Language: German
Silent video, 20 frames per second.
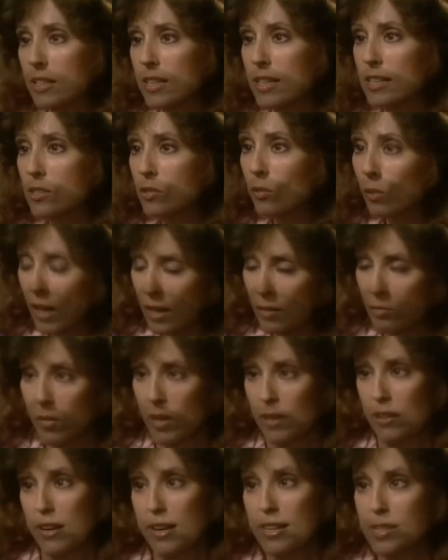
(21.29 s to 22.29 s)
dass seine
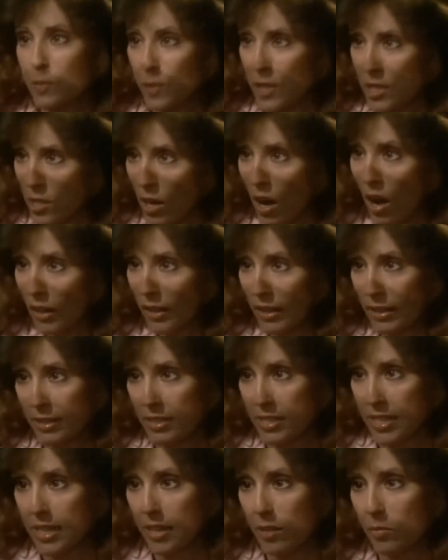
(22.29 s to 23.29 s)
Großmutter mit ihm
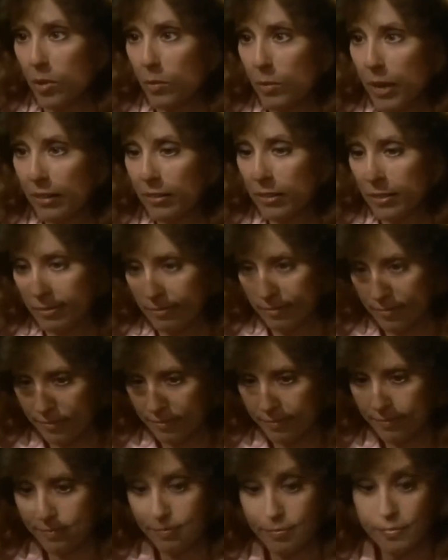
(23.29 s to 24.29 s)
gesprochen hat über ihren
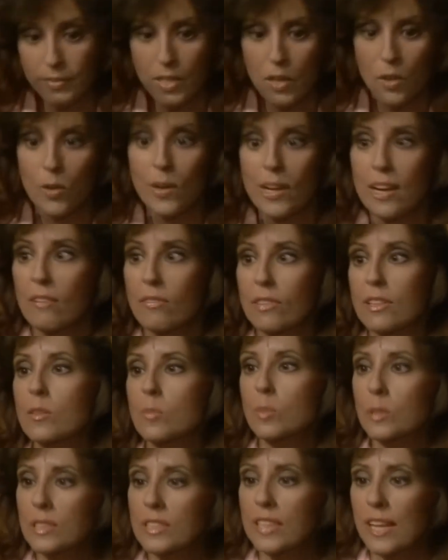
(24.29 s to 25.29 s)
äh,
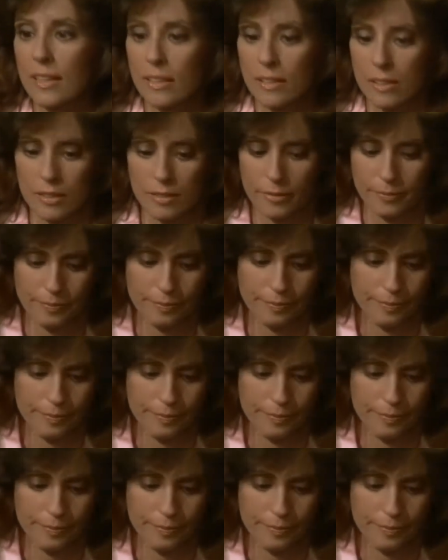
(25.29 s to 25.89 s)
unausweichlichen Tod.